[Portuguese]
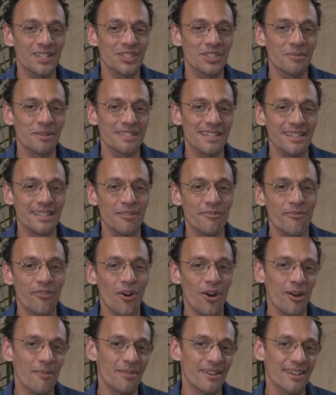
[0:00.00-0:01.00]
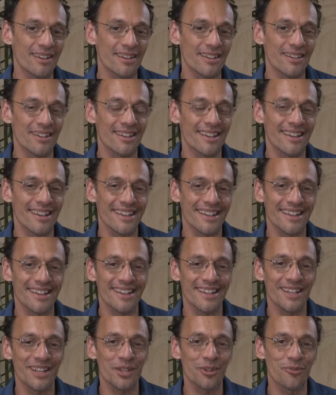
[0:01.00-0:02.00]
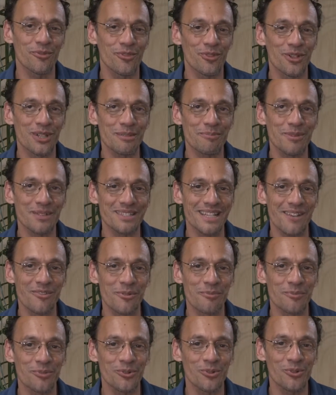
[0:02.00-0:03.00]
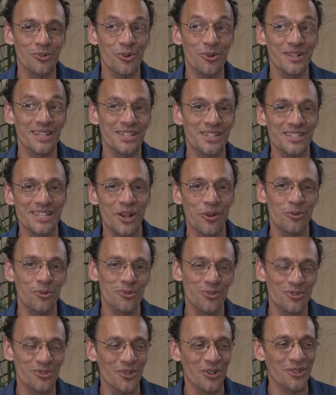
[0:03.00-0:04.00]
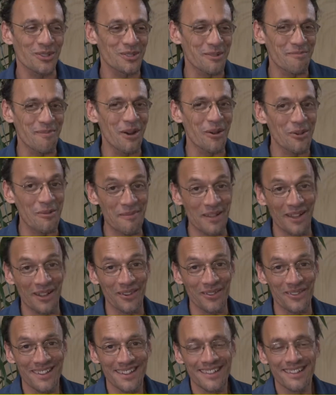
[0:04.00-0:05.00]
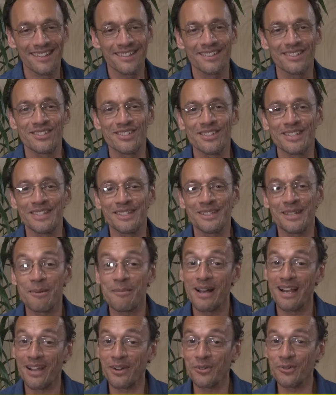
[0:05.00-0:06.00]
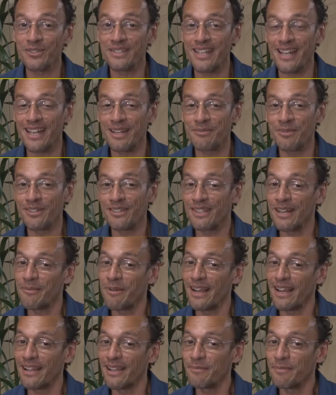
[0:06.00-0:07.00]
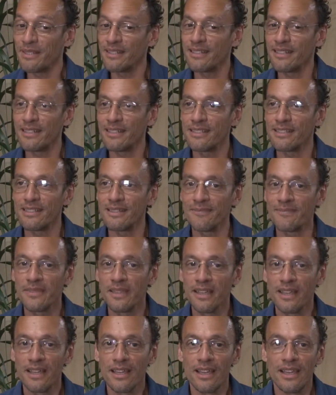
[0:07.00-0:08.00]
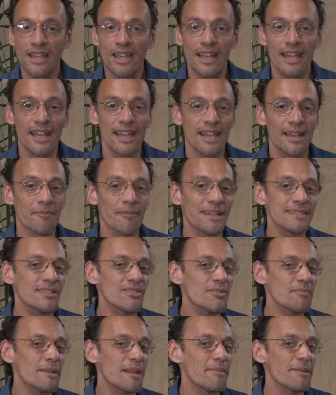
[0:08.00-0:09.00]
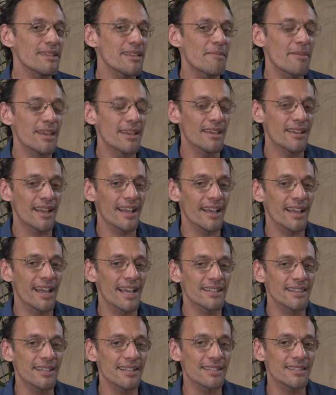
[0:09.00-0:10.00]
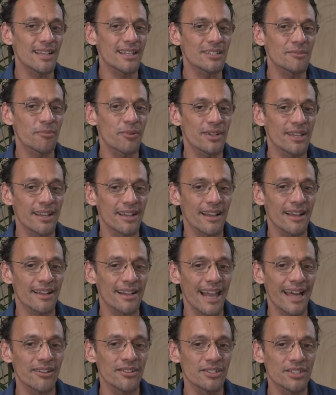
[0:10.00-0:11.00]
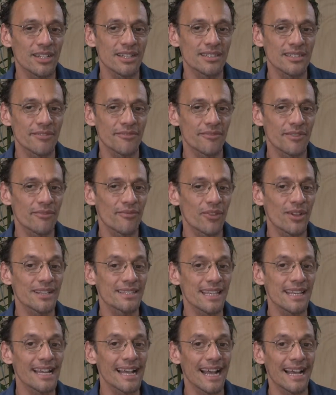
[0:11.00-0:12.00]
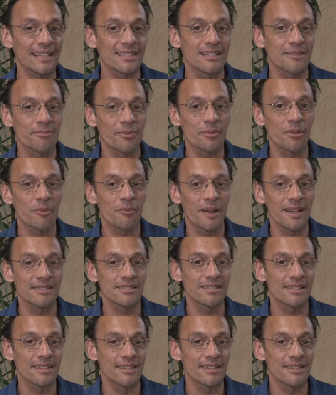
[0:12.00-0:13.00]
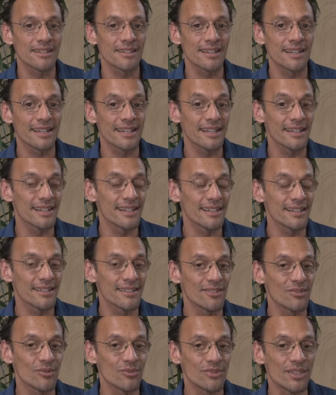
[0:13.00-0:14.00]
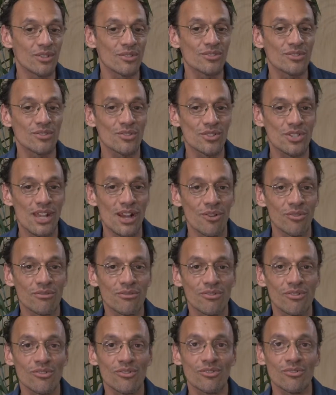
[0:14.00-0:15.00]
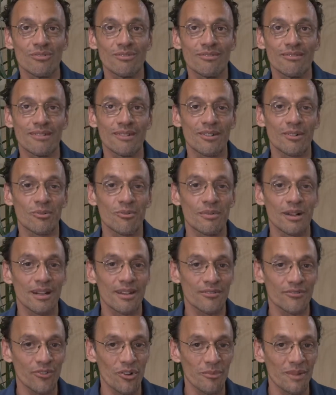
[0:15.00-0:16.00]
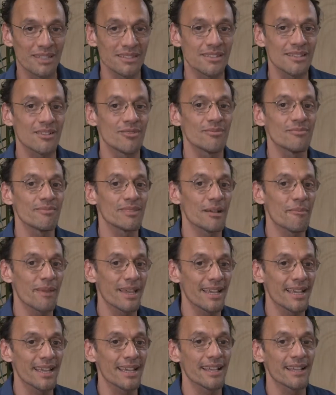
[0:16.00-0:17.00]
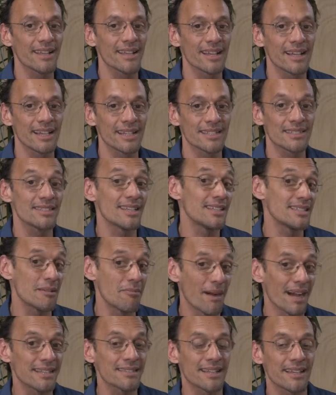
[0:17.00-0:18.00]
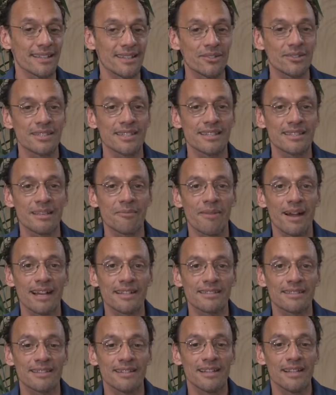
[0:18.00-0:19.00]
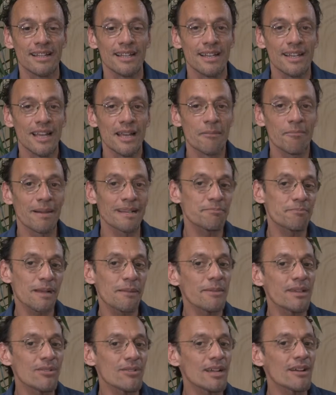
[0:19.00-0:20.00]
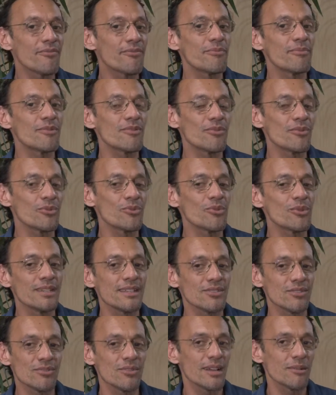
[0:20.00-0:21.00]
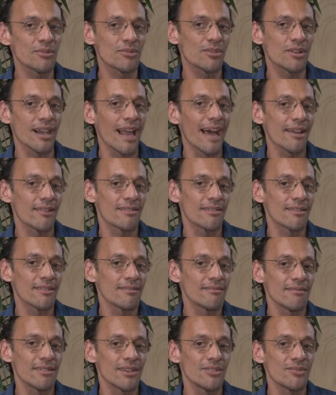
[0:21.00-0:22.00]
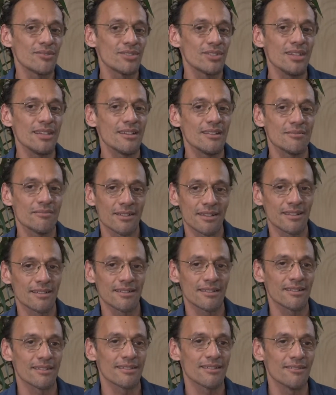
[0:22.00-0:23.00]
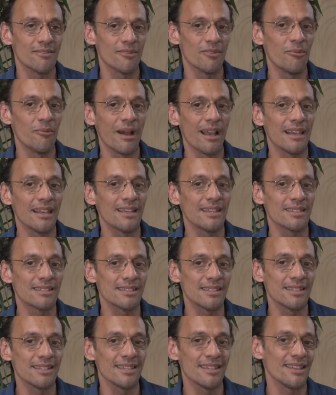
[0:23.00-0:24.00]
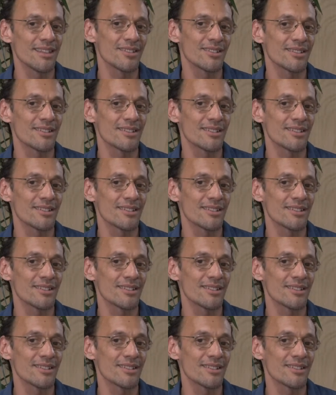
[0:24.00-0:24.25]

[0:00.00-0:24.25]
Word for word: de uma certa forma, eu, é, eu fui responsável por concretizar alguns dos sonhos do Paulo Melo de trabalhar com o cérebro, trabalhar na pesquisa. É, mas isso para mim também é interessante, porque, é claro, eu tinha essa influência em casa, para meu pai ser é, um neurocirurgião com uma formação também é, em ciência básica, neurociência básica. Mas para mim nunca, no, no, início não era muito claro, eu não, eu não tinha uma, uma linha assim,